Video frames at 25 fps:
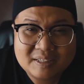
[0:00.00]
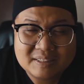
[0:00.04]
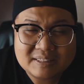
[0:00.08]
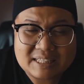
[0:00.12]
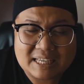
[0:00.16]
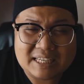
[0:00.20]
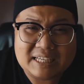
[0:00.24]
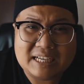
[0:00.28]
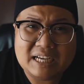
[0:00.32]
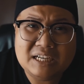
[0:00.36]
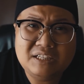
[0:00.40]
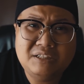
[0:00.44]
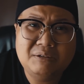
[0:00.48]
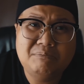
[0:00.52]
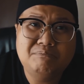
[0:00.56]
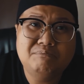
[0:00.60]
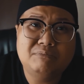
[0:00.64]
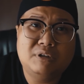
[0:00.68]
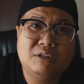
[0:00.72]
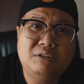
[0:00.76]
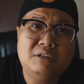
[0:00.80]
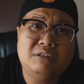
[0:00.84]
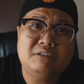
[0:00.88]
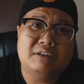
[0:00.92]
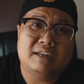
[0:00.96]
tại cái rum
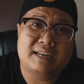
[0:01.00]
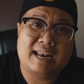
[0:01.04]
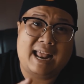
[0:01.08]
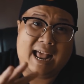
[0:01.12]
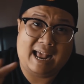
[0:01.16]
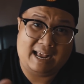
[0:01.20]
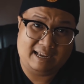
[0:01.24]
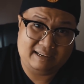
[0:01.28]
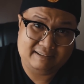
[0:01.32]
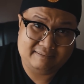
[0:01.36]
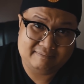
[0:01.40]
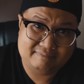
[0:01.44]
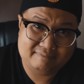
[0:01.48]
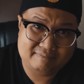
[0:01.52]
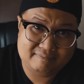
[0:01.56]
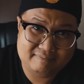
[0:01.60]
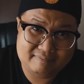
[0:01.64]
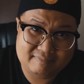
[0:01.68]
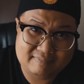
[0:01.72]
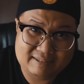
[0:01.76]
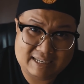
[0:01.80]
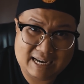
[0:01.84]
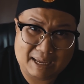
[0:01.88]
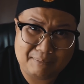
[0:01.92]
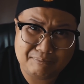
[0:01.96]
nó rất là nặng
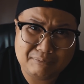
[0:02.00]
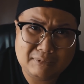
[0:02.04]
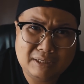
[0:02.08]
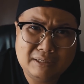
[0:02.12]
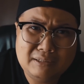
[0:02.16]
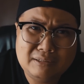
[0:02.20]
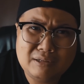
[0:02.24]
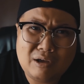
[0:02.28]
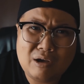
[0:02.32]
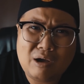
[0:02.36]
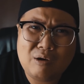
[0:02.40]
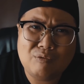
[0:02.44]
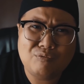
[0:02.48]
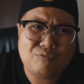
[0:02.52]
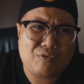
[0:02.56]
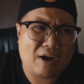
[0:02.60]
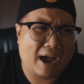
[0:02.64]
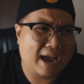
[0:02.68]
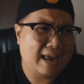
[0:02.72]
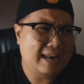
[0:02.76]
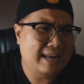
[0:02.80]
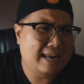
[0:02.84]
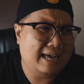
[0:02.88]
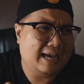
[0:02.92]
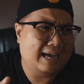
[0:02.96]
làm như nó không
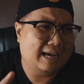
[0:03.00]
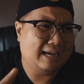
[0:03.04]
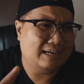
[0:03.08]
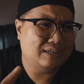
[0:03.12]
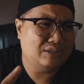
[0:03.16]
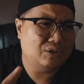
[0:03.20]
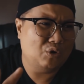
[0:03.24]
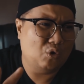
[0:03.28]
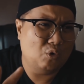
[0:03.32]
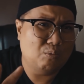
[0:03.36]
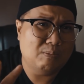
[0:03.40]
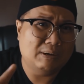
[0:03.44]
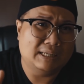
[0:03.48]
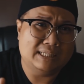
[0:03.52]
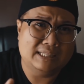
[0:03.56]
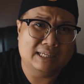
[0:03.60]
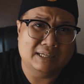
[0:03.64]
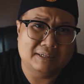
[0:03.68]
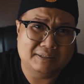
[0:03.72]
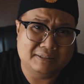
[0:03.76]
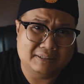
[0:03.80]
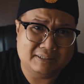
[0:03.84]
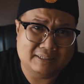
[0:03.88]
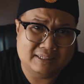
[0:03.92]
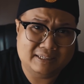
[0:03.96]
phải là rượu bình
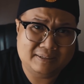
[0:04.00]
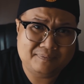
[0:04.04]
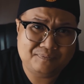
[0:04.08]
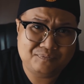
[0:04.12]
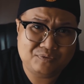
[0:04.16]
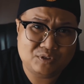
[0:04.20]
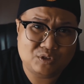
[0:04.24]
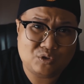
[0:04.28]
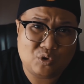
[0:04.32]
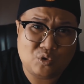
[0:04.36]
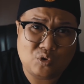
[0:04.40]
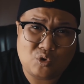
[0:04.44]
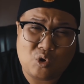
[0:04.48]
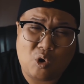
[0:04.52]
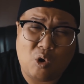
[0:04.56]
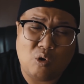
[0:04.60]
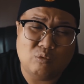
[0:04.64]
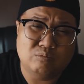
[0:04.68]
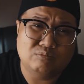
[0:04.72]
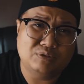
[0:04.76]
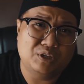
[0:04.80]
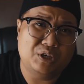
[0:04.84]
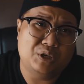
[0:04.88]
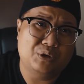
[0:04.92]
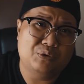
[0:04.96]
thường nó có
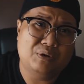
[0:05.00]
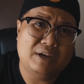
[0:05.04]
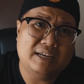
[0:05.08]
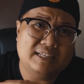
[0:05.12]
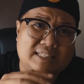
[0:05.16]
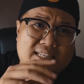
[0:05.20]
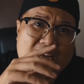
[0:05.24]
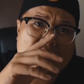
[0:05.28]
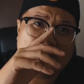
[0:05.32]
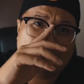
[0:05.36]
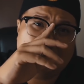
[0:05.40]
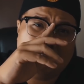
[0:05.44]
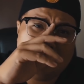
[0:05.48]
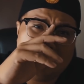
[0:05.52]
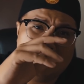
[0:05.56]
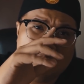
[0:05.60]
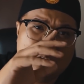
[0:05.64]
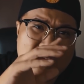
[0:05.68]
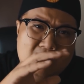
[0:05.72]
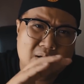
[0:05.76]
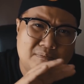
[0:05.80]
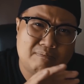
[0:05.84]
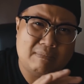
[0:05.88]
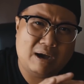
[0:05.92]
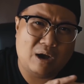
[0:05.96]
cồn nhiều hay sao đó
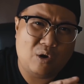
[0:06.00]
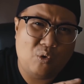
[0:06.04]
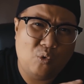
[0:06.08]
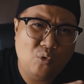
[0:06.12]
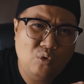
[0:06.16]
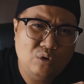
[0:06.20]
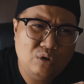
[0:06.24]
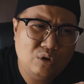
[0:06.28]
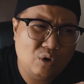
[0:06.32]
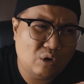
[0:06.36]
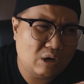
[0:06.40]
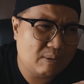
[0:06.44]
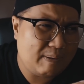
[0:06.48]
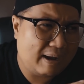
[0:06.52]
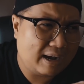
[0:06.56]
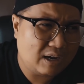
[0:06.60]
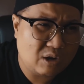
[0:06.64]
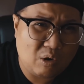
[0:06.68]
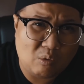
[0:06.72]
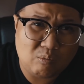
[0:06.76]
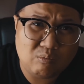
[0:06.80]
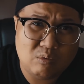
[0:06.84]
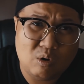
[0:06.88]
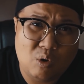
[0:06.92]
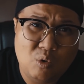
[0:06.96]
mà uống vô là bạn
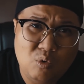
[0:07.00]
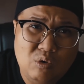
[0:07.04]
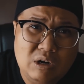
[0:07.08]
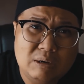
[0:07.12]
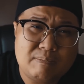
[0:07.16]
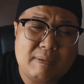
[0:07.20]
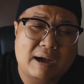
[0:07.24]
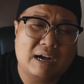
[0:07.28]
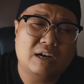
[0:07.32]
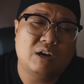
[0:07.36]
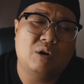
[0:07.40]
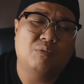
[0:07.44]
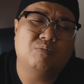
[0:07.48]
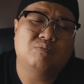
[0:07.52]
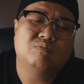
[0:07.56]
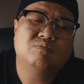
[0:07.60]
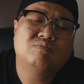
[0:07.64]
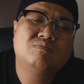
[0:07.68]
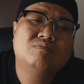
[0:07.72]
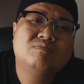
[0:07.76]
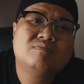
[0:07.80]
gục uống là bạn gục